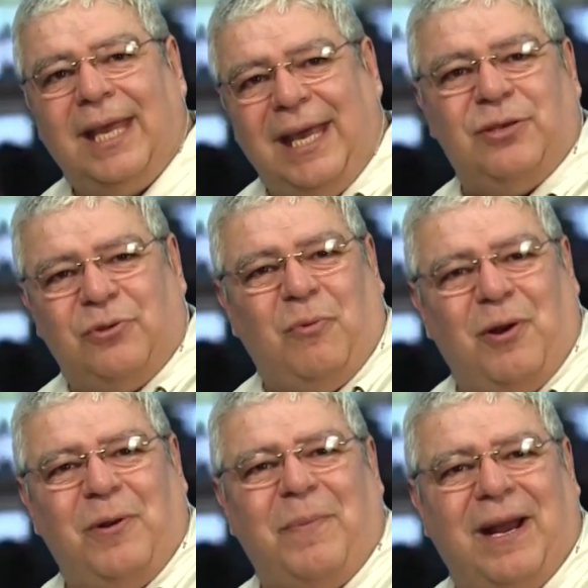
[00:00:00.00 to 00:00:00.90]
que eso es
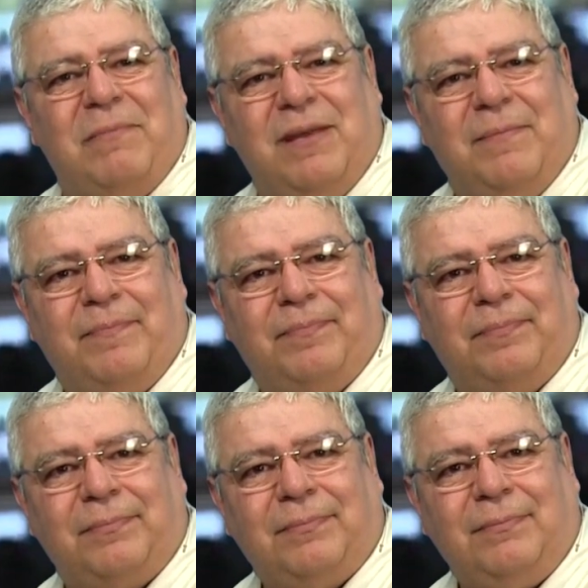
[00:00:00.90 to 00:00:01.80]
bueno para mí.
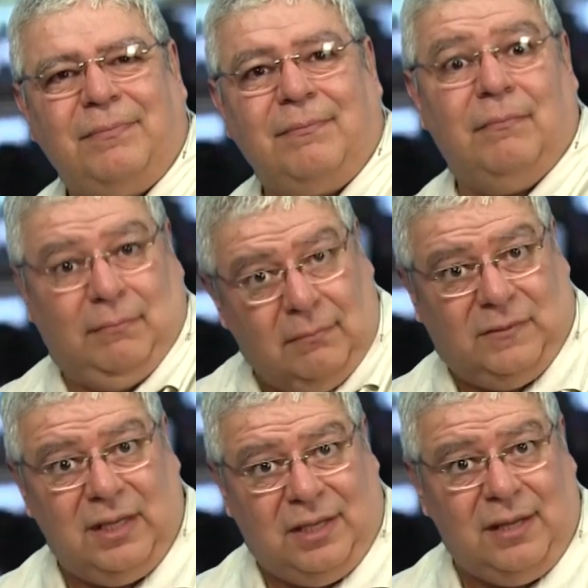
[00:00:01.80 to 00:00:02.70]

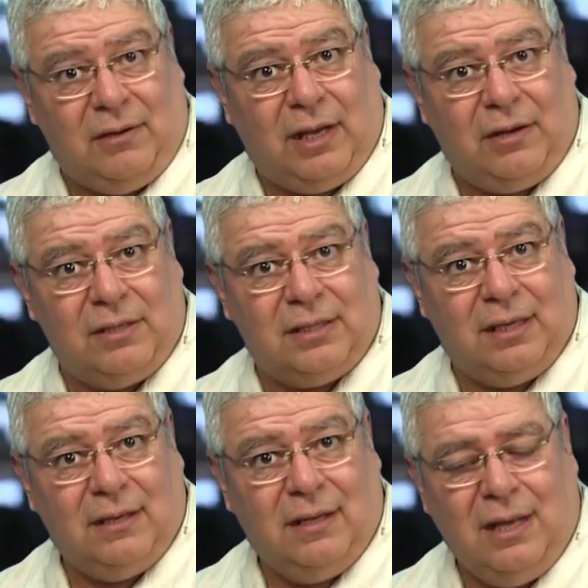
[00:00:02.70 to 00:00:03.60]
¿Se entiende lo que quiero decir?